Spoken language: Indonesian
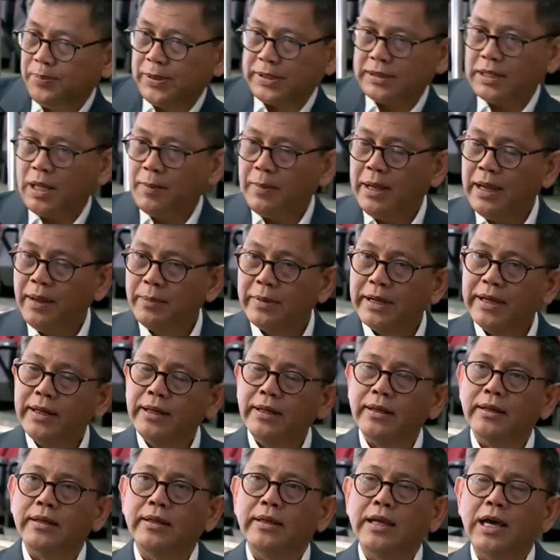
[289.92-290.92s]
Pertama
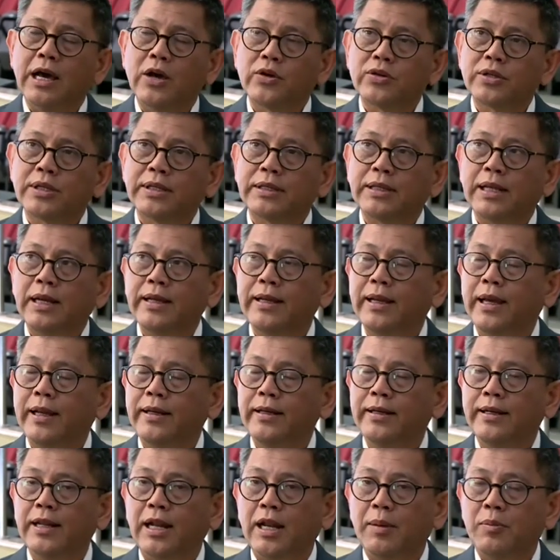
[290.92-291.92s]
begini, yang harus kita
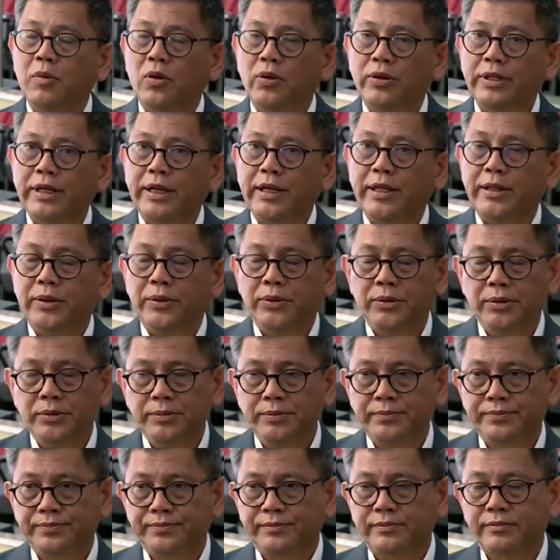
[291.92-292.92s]
lihat di dalam konteks
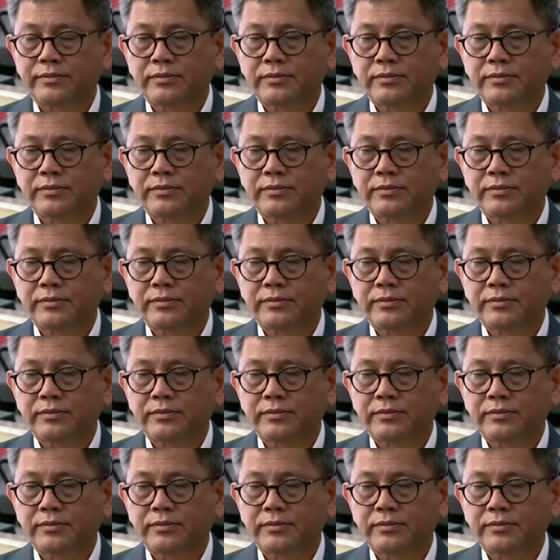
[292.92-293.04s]
itu